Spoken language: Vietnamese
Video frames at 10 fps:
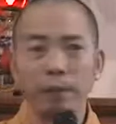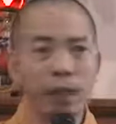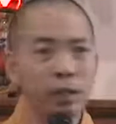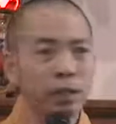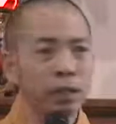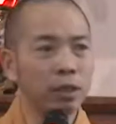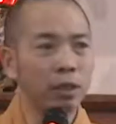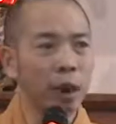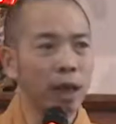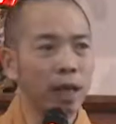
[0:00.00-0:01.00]
Bây giờ trước
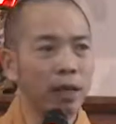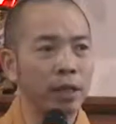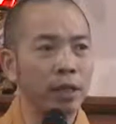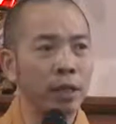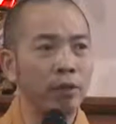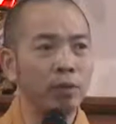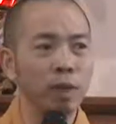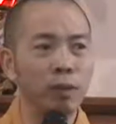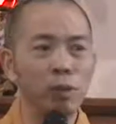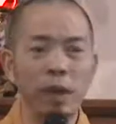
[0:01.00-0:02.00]
hoàn cảnh đó, nếu chúng
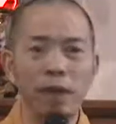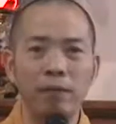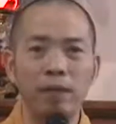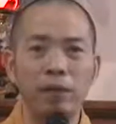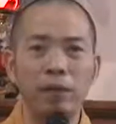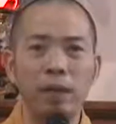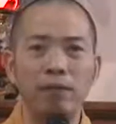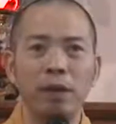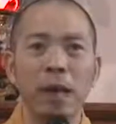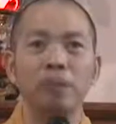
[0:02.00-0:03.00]
ta muốn bán cà phê, chúng ta
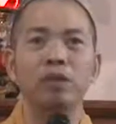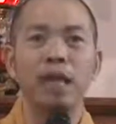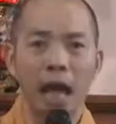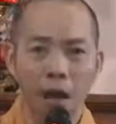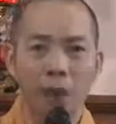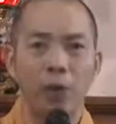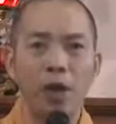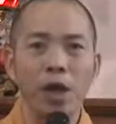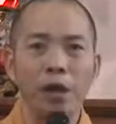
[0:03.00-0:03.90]
phải làm sao